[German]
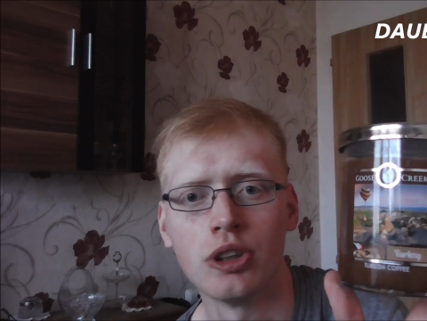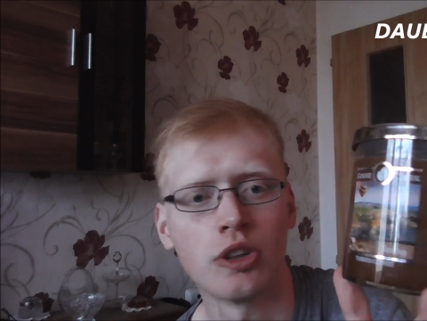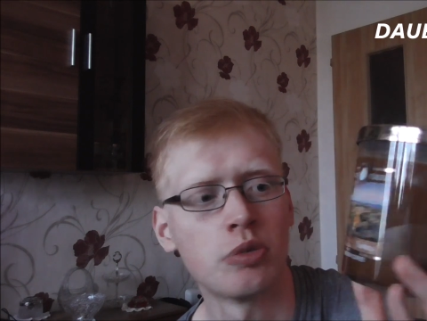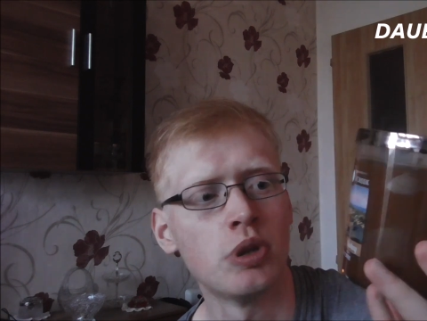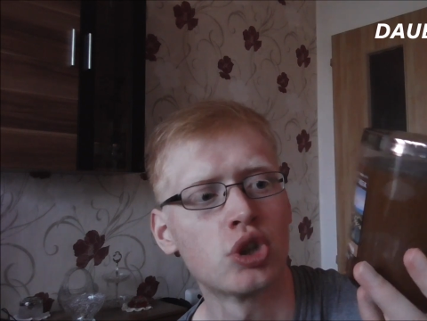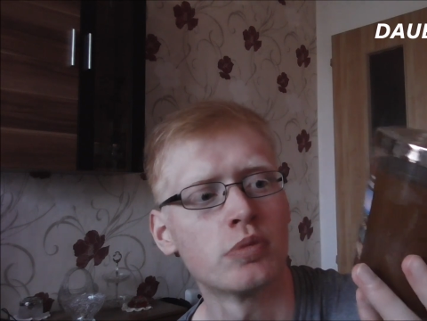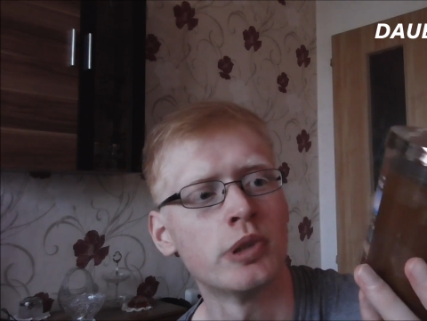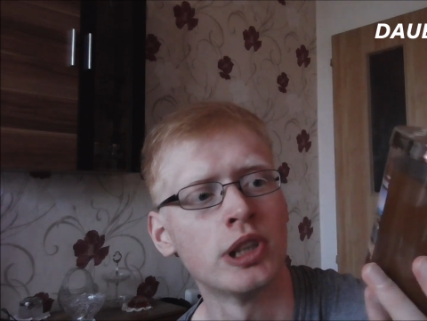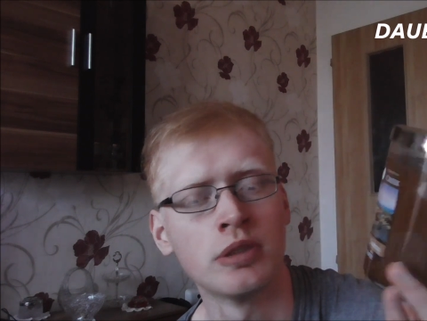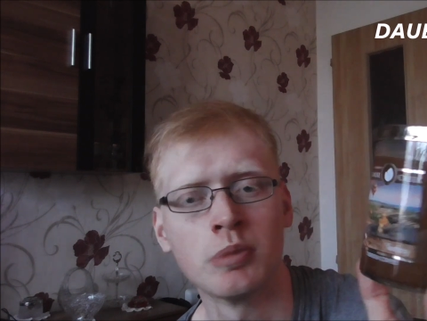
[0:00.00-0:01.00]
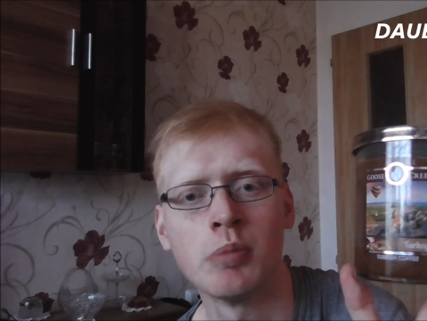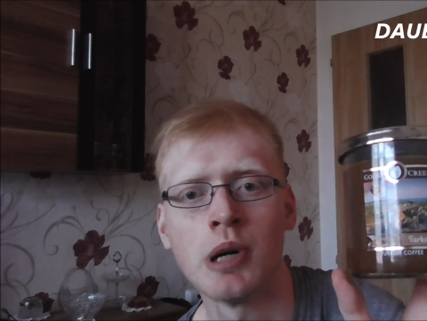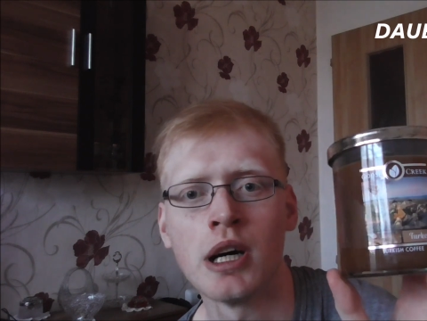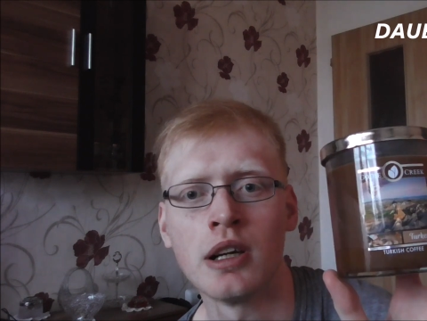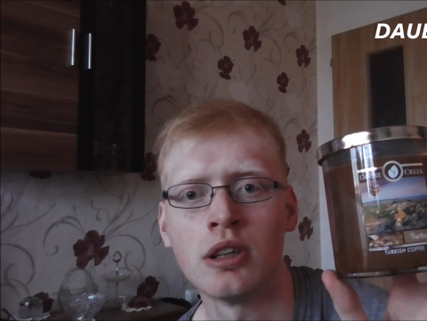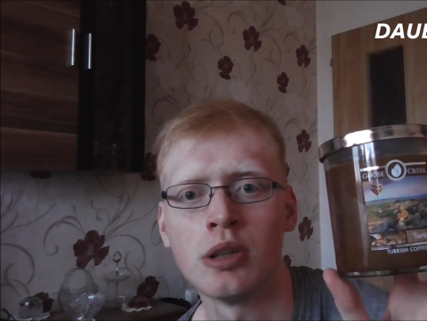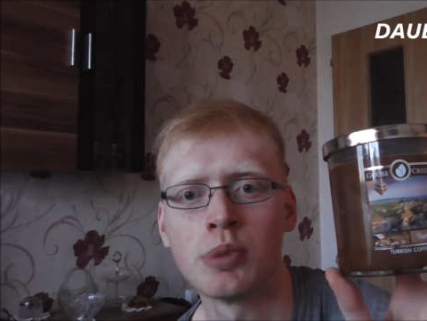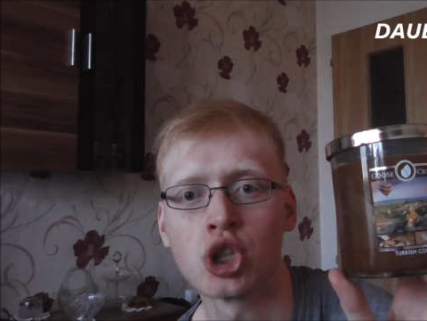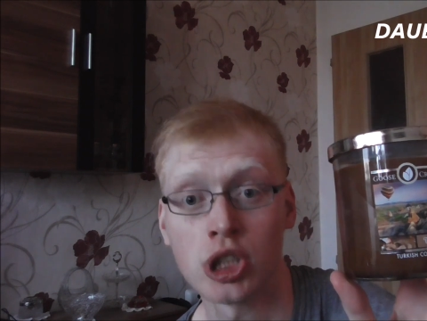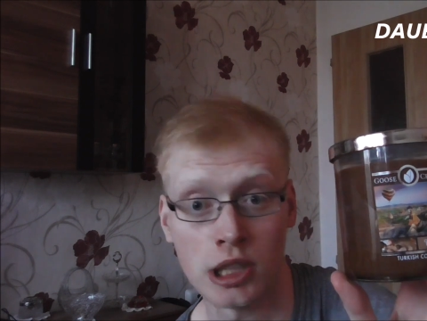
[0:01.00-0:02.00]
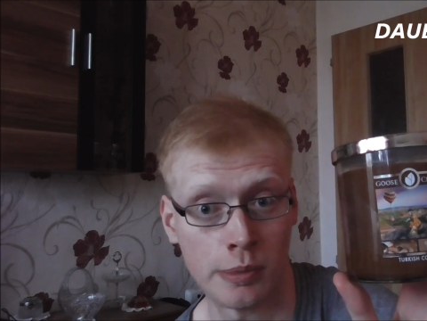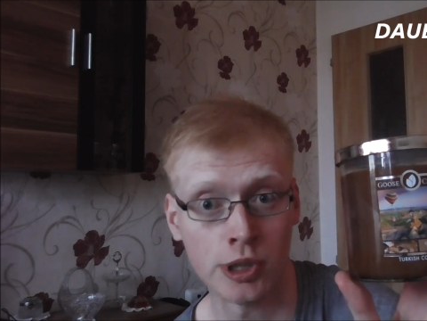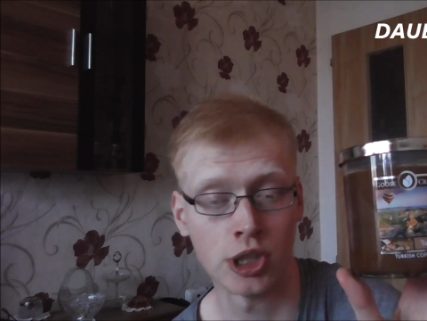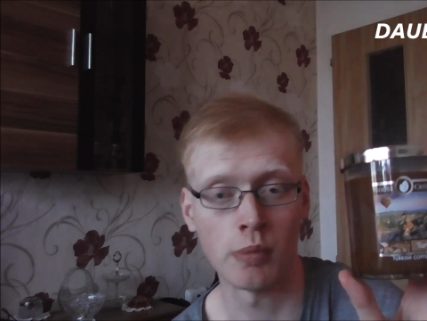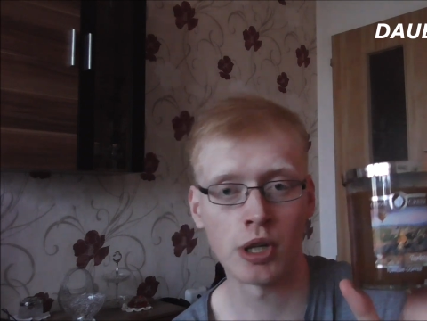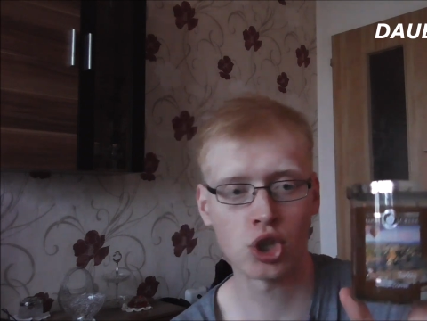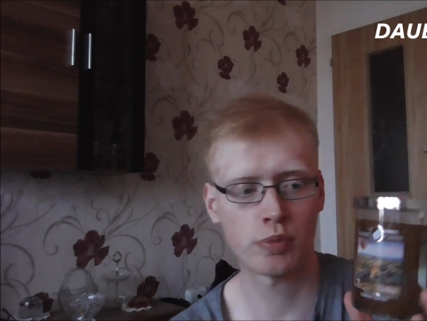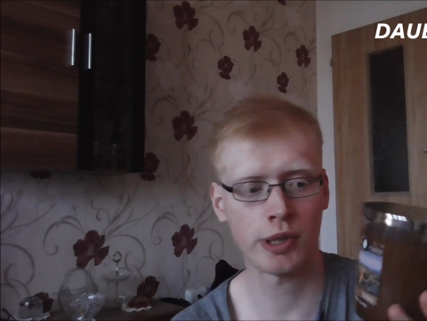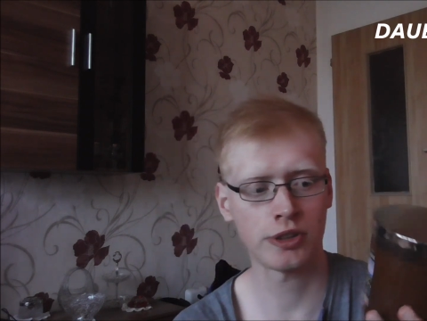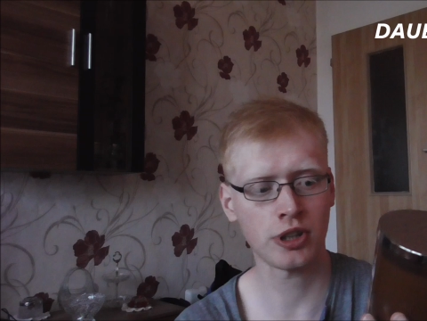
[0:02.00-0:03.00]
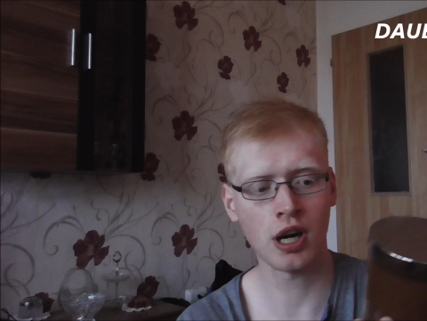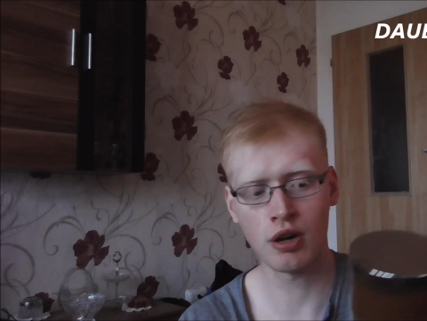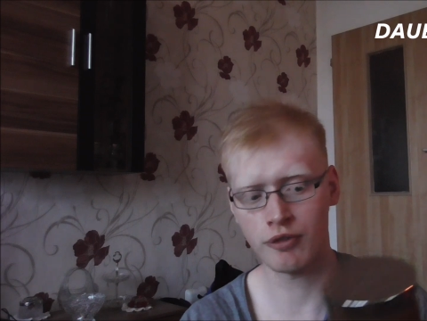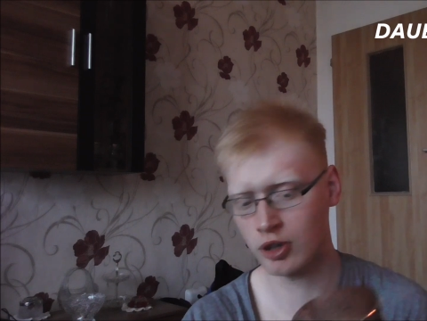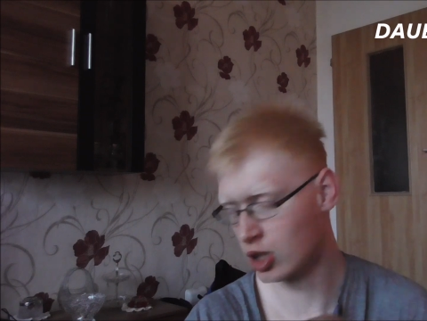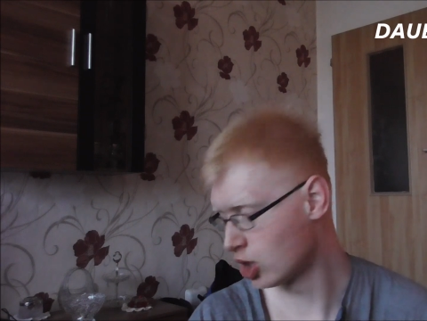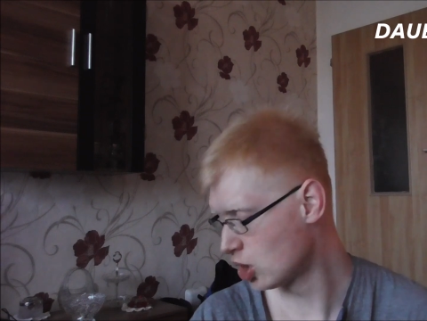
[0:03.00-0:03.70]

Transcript: Das will ich unbedingt mir mal äh, bestellen, da bin ich auch mal gespannt drauf.